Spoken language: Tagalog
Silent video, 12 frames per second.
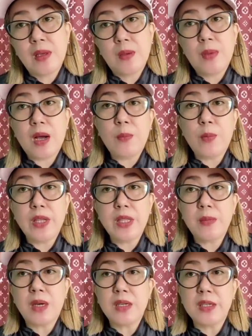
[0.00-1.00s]
Baka
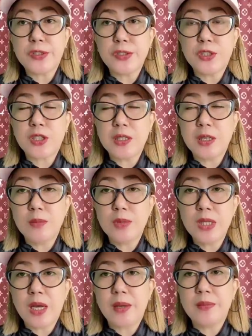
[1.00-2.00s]
pwedeng mag-research ka din
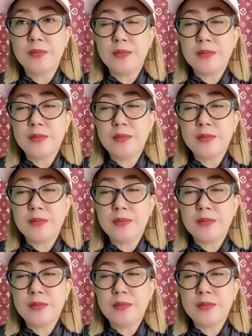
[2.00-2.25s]
muna.